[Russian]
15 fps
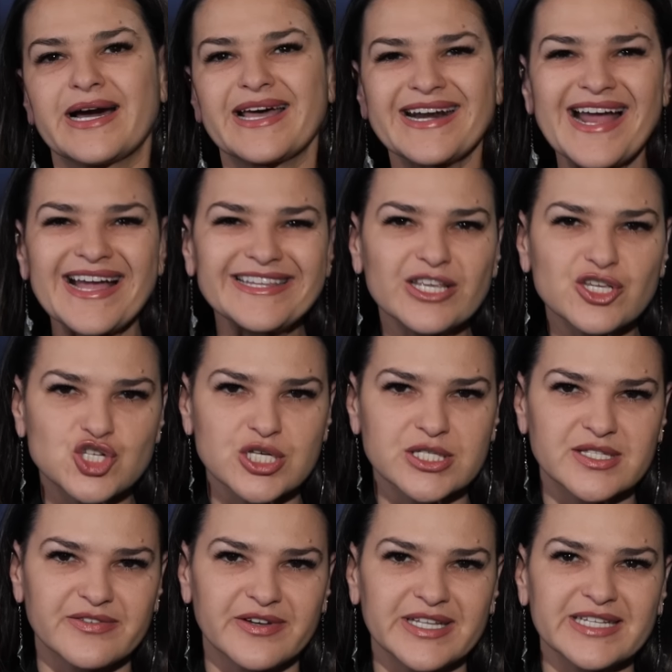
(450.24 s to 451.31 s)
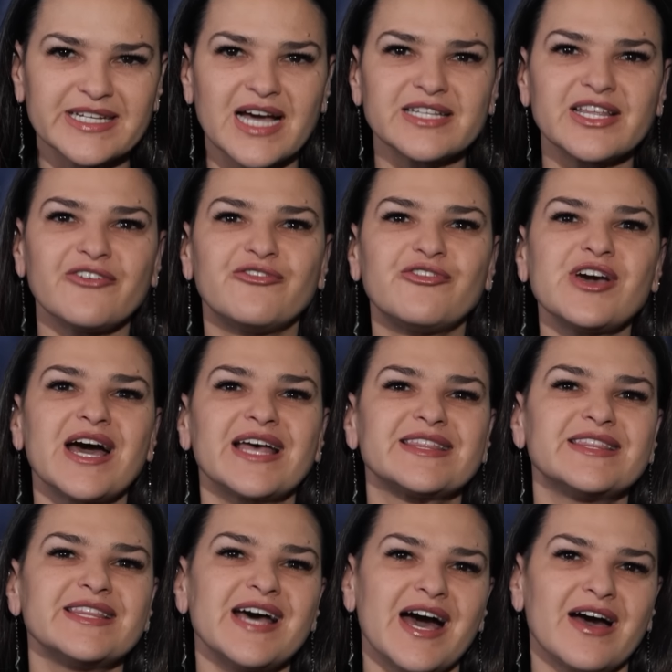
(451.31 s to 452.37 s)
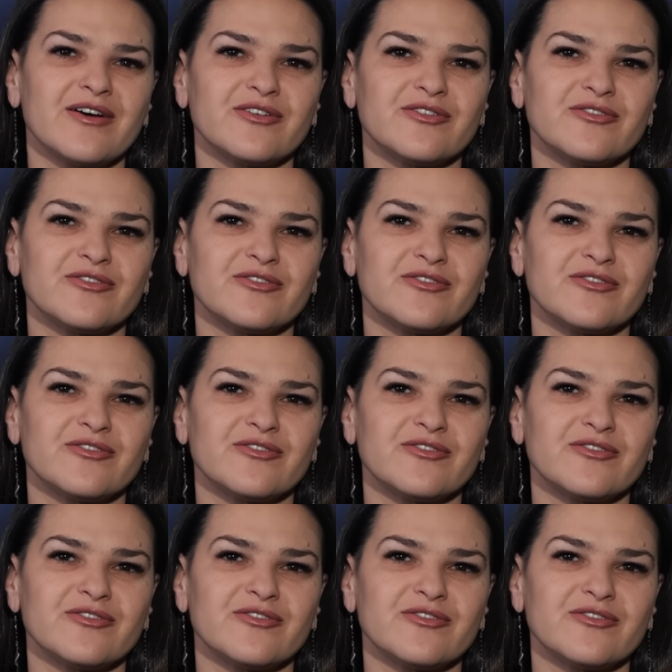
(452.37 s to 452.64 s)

Крадничество – это когда вы одна